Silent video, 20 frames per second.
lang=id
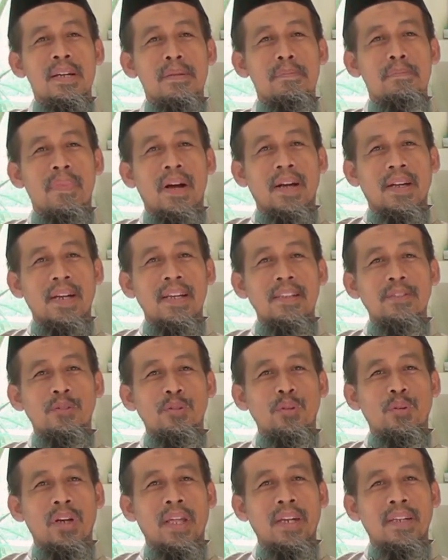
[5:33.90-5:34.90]
Maka
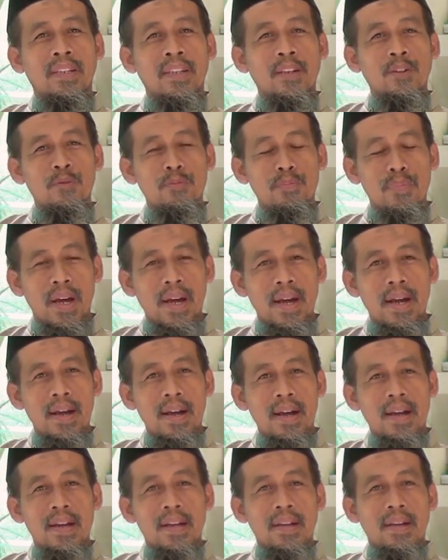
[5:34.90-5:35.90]
sholat di rumah
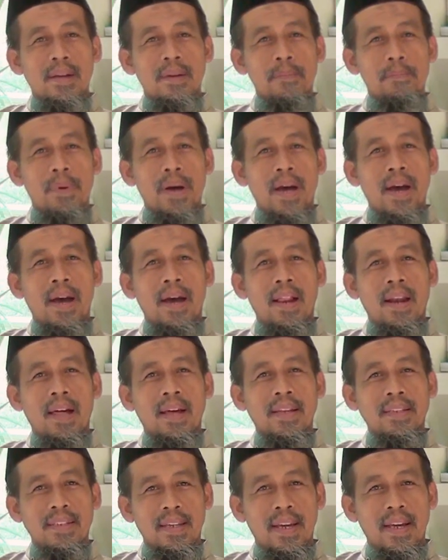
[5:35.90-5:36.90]

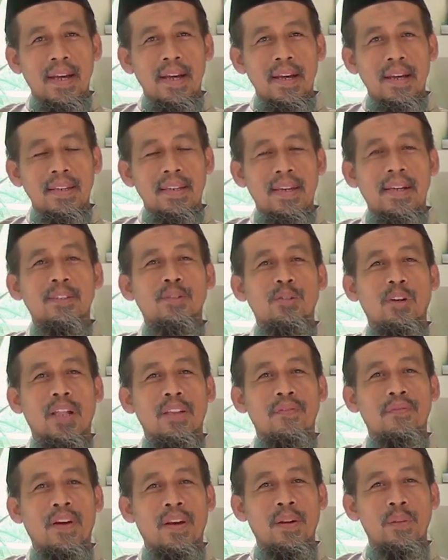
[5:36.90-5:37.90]
pahalanya ya
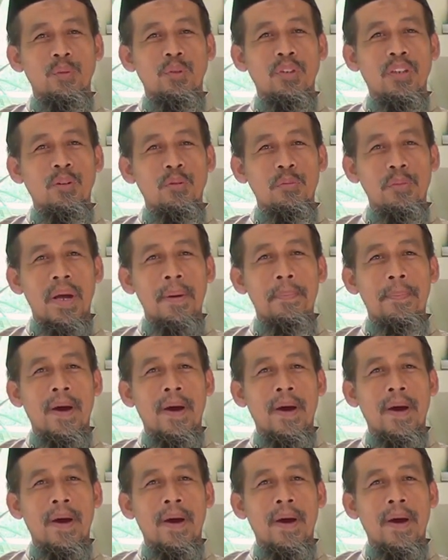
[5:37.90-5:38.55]
sholat fardu di rumah